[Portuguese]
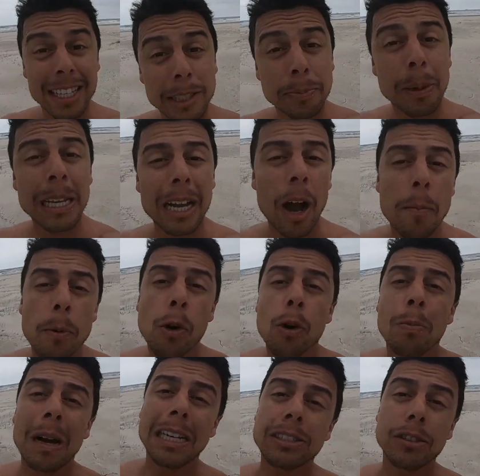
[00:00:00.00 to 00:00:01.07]
e explicar um
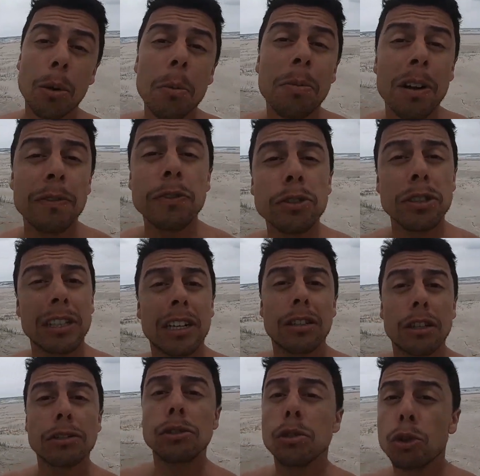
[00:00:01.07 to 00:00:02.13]
pouco mais como vai funcionar
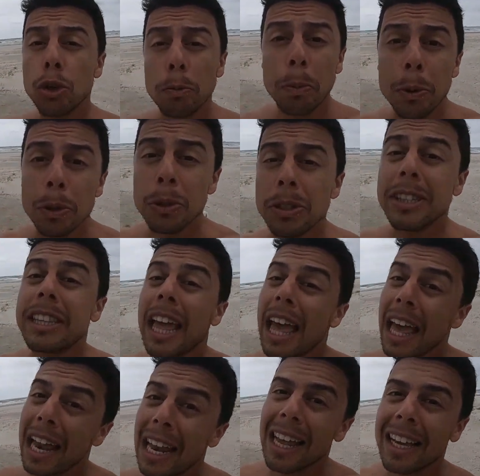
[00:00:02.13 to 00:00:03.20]
nosso grupo no
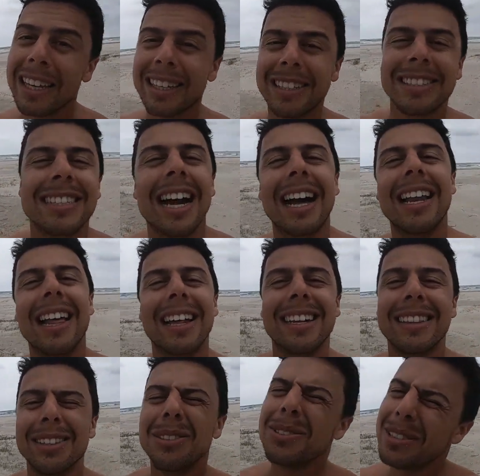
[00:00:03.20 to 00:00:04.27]
Telegram, galera.
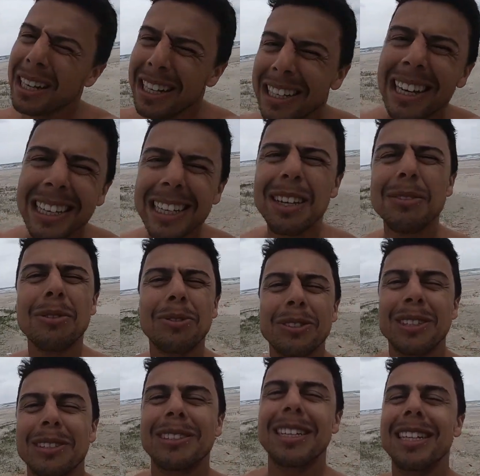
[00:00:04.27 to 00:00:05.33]
Então se liga aí que eu vou
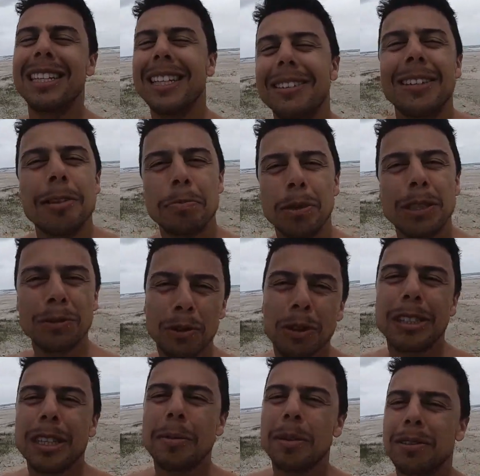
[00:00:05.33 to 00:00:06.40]
fazer o treininho e depois eu vou
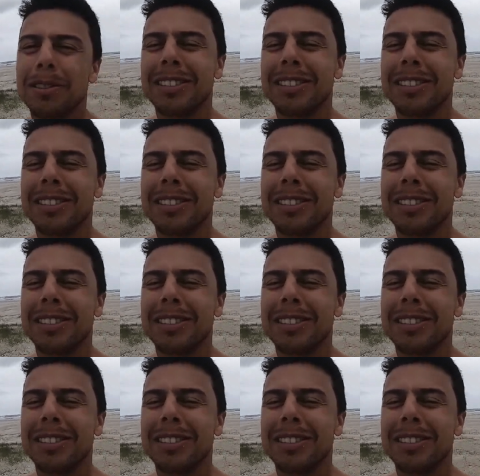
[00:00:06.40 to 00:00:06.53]
contar para